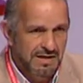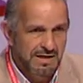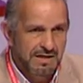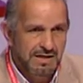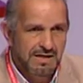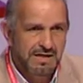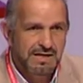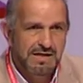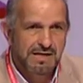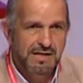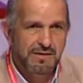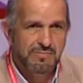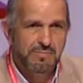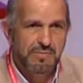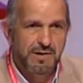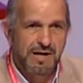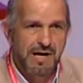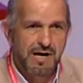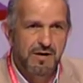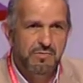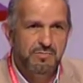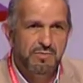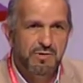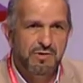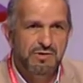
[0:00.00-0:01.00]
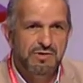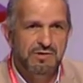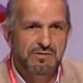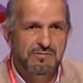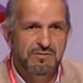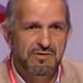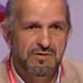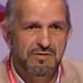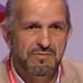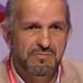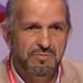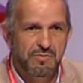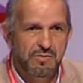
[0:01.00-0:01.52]
y que para el
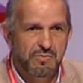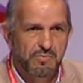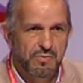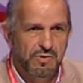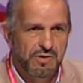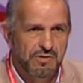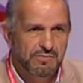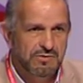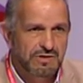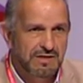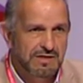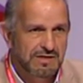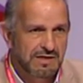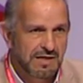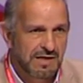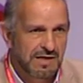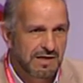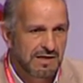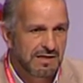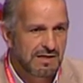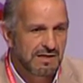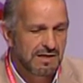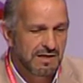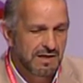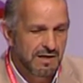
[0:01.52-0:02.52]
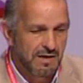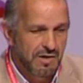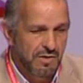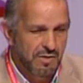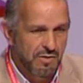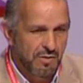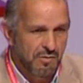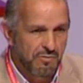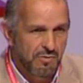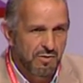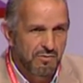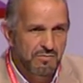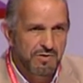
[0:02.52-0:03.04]
próximo pues, podamos estar
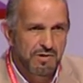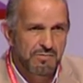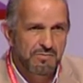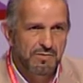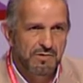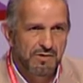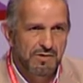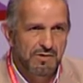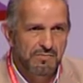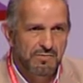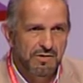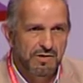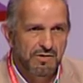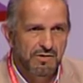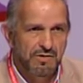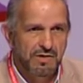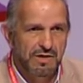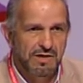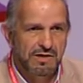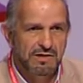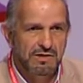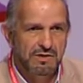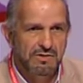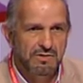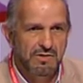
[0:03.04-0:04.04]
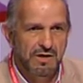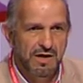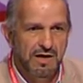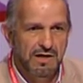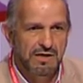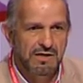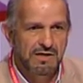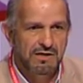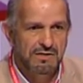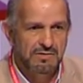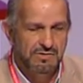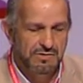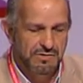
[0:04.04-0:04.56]
como miembro de pleno derecho
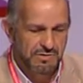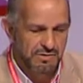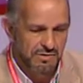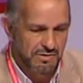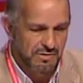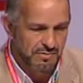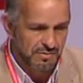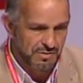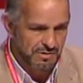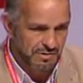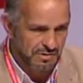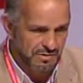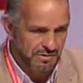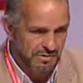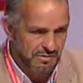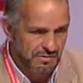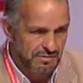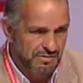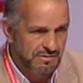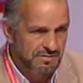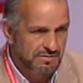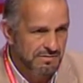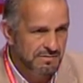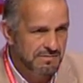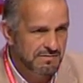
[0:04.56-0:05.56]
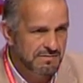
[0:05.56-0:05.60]
ahí con todos vosotros.